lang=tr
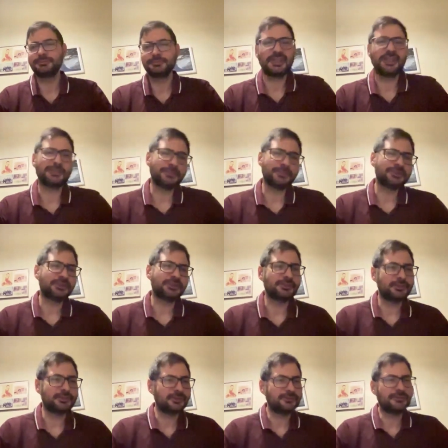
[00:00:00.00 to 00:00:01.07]
Taat Paşa
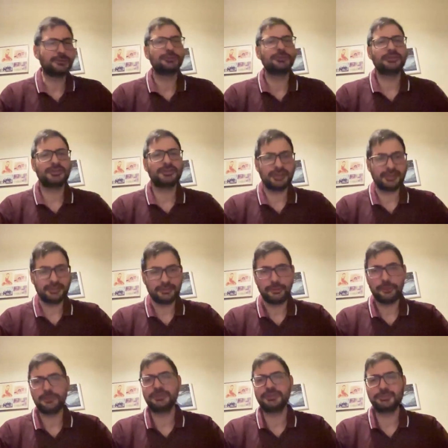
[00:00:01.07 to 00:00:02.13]
gibi birinden
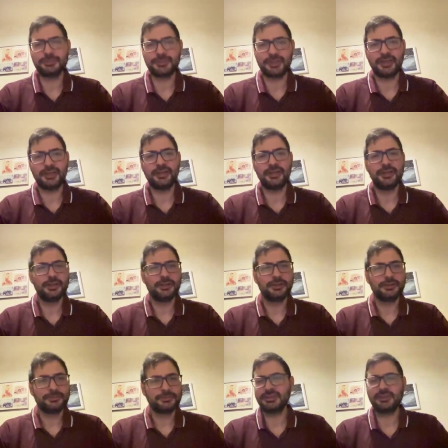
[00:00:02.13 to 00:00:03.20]
önce daha
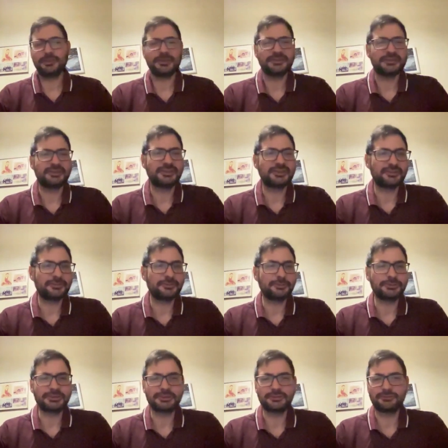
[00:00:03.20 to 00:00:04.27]
sen de bahsettiğin gibi
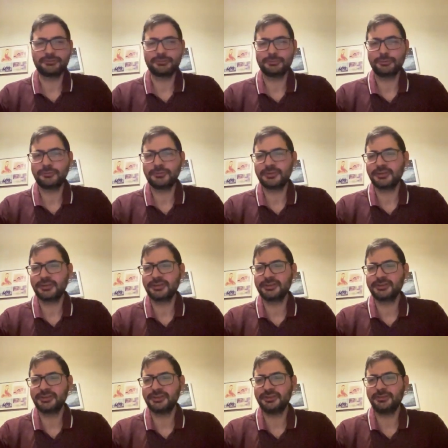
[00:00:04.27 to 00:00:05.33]
bu Christopher Browning'in
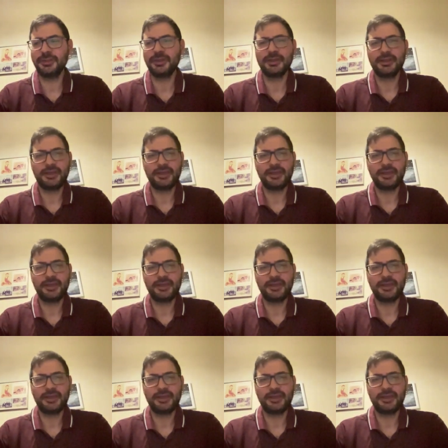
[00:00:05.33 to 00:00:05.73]
şey değil mi?